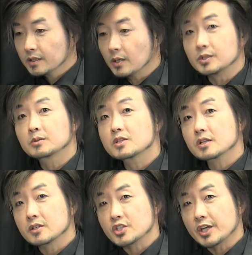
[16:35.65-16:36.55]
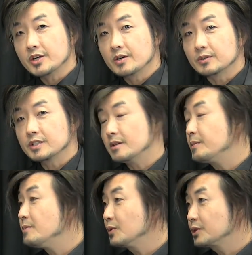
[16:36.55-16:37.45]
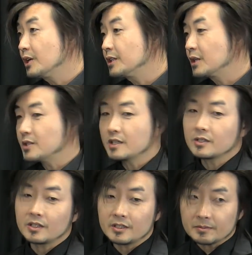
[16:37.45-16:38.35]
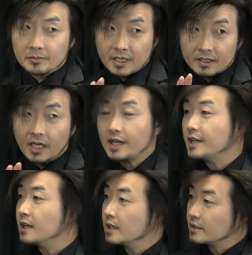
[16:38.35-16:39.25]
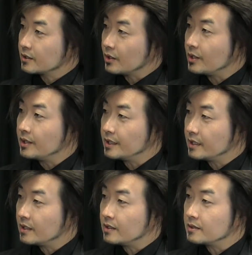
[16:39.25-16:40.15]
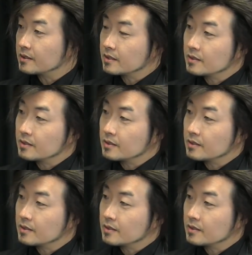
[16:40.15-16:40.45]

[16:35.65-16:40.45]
thổ nữa tôi sao tôi trái nhà hồng nó chỉ bé một tòn đó chỉ có những bí thay tỏ ờ,